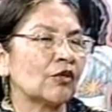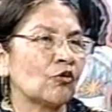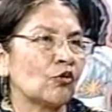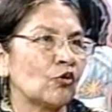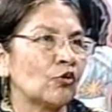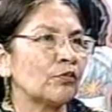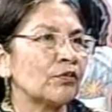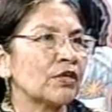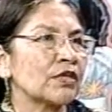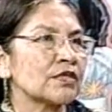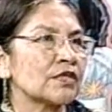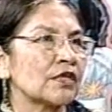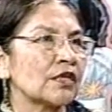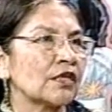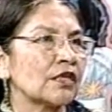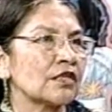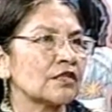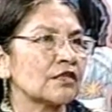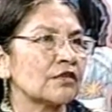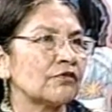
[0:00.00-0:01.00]
Colombia
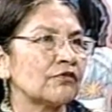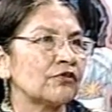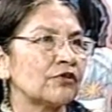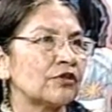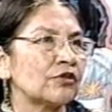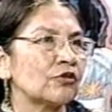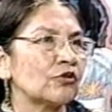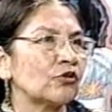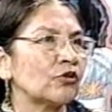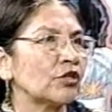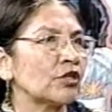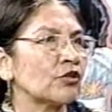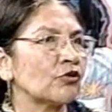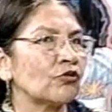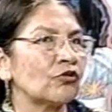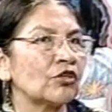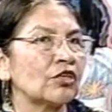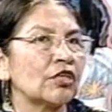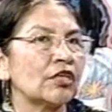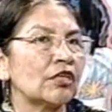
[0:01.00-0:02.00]
serán las anfitrionas
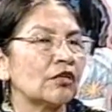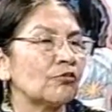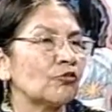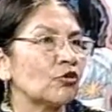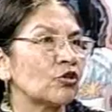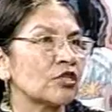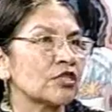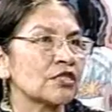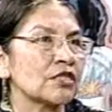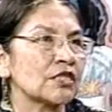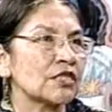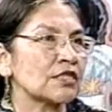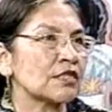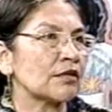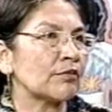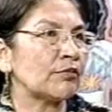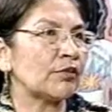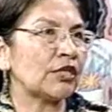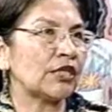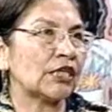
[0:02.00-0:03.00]
donde iremos las tres
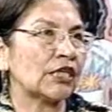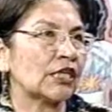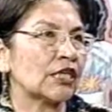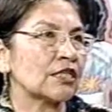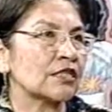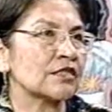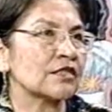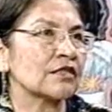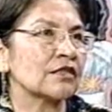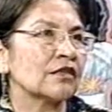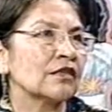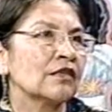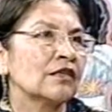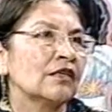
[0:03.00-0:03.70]
Américas.